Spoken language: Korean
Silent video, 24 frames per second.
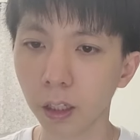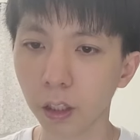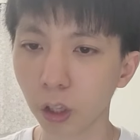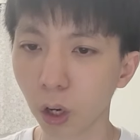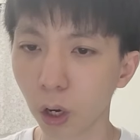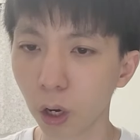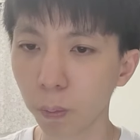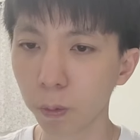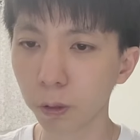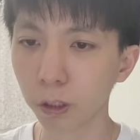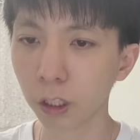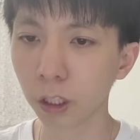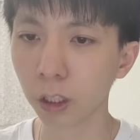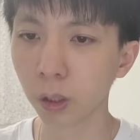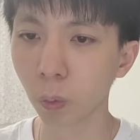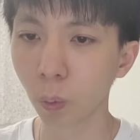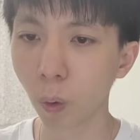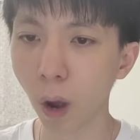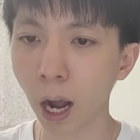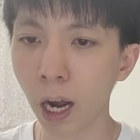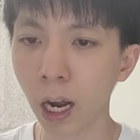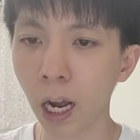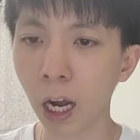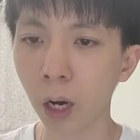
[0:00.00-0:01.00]
여러분은
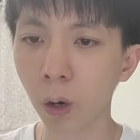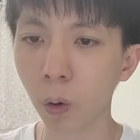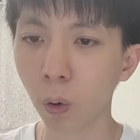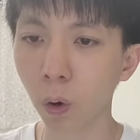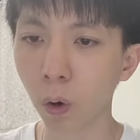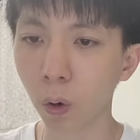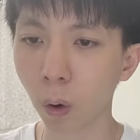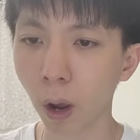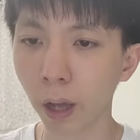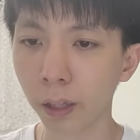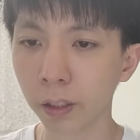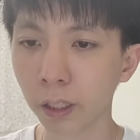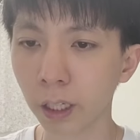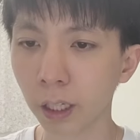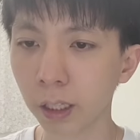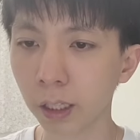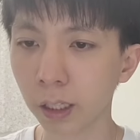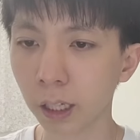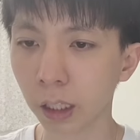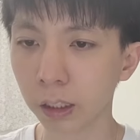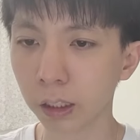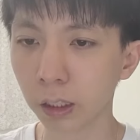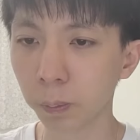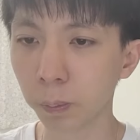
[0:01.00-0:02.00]
왕하고
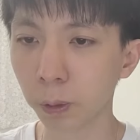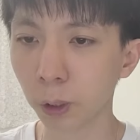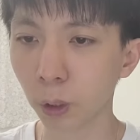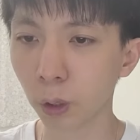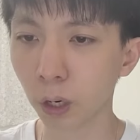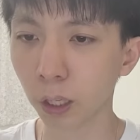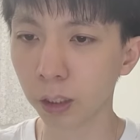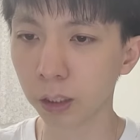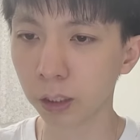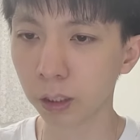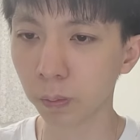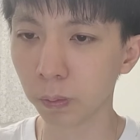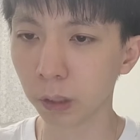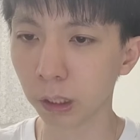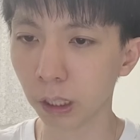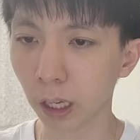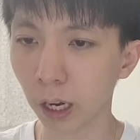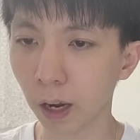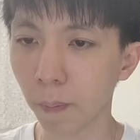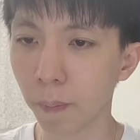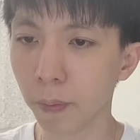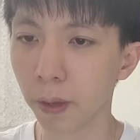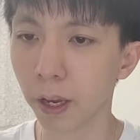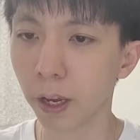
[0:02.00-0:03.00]
관계를 가질 필요가
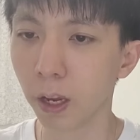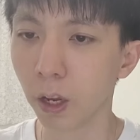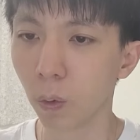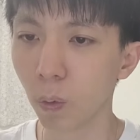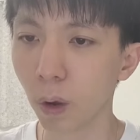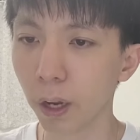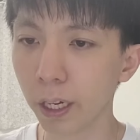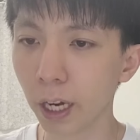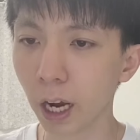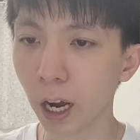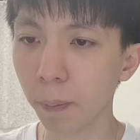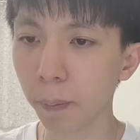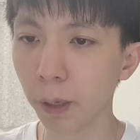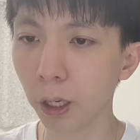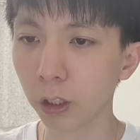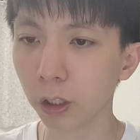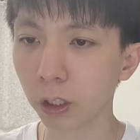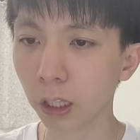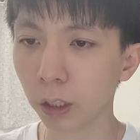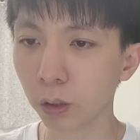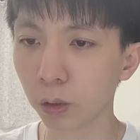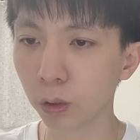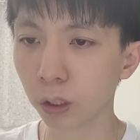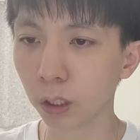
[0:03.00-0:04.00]
있습니다.
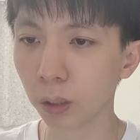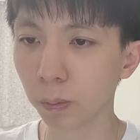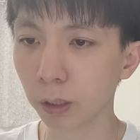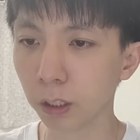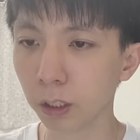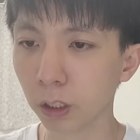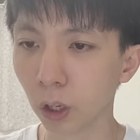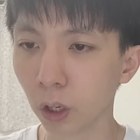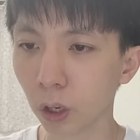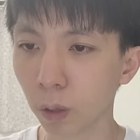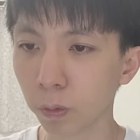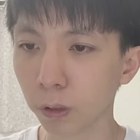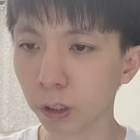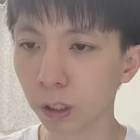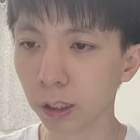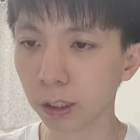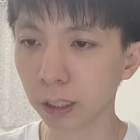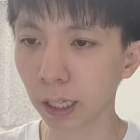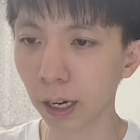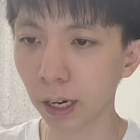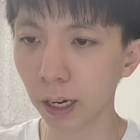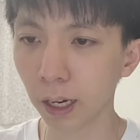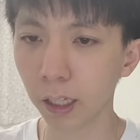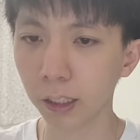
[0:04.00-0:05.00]
왜냐하면 예수님은 여러분을
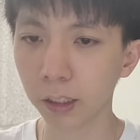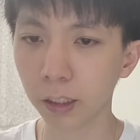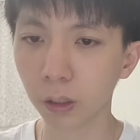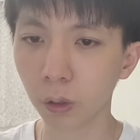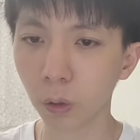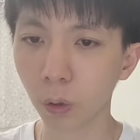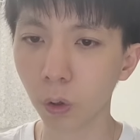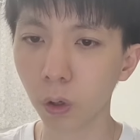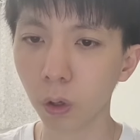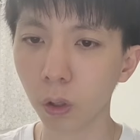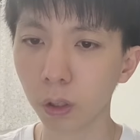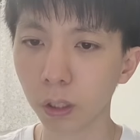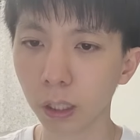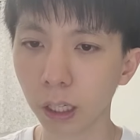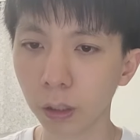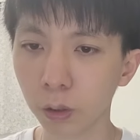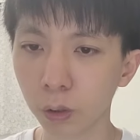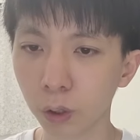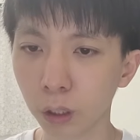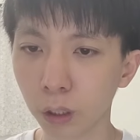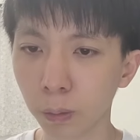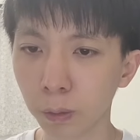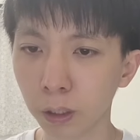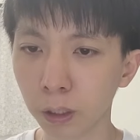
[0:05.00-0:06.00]
사랑하시고
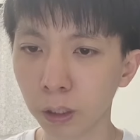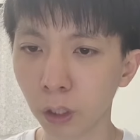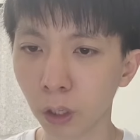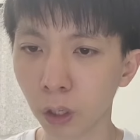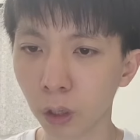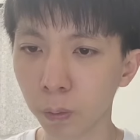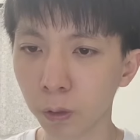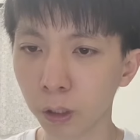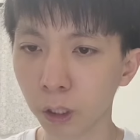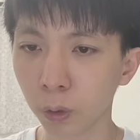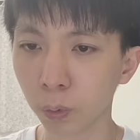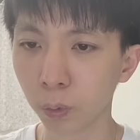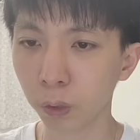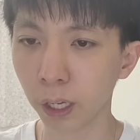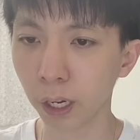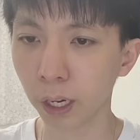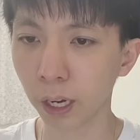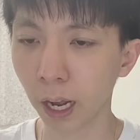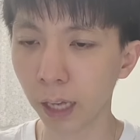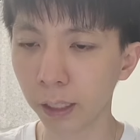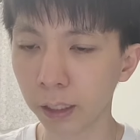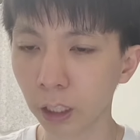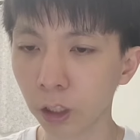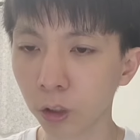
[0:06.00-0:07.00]
예수님은 여러분을
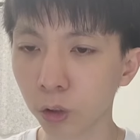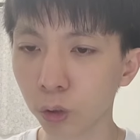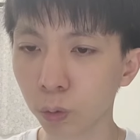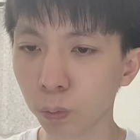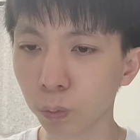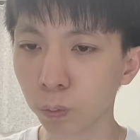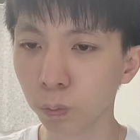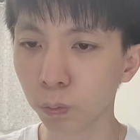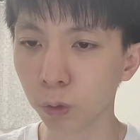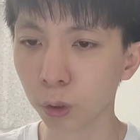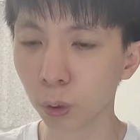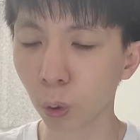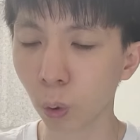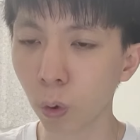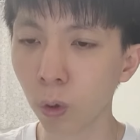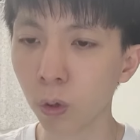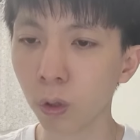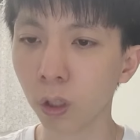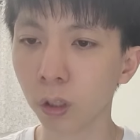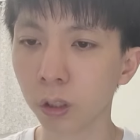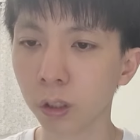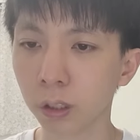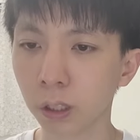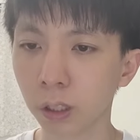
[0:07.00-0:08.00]
위해 가장 중,
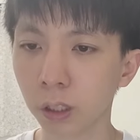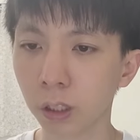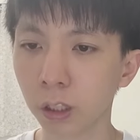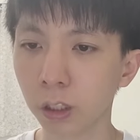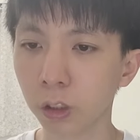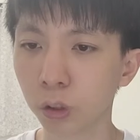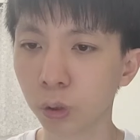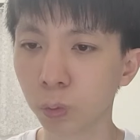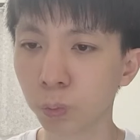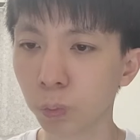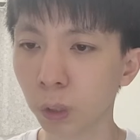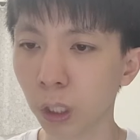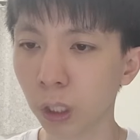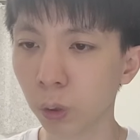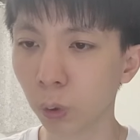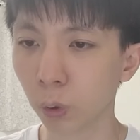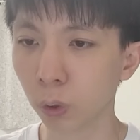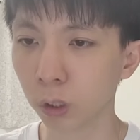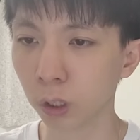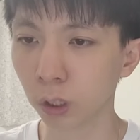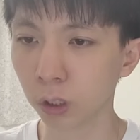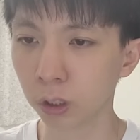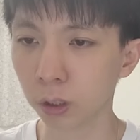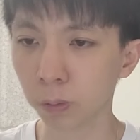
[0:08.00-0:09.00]
좋은 것을 준비해
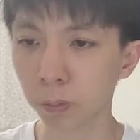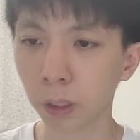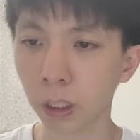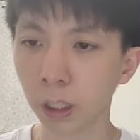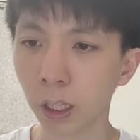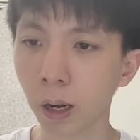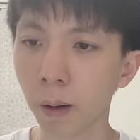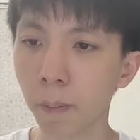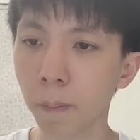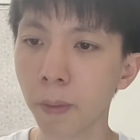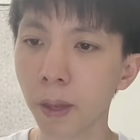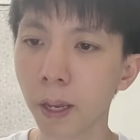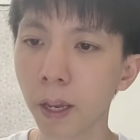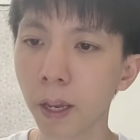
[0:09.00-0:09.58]
놓으셨습니다.